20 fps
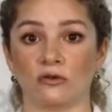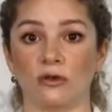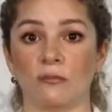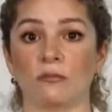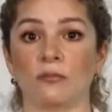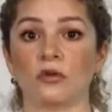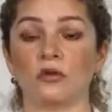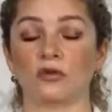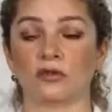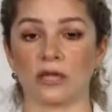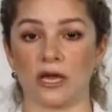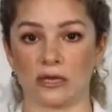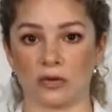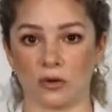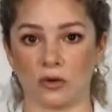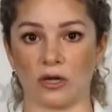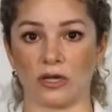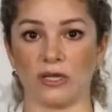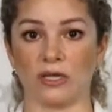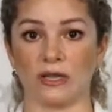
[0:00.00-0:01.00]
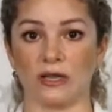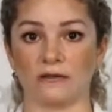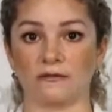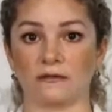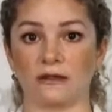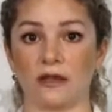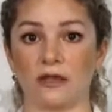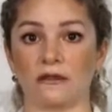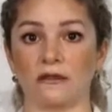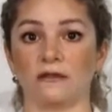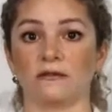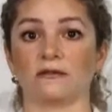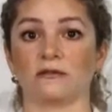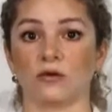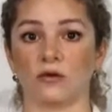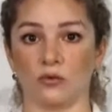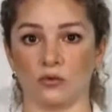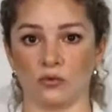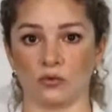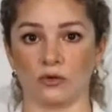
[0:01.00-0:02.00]
Plutarco Elías Calles
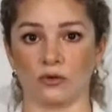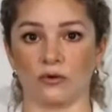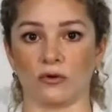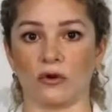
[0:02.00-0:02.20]
1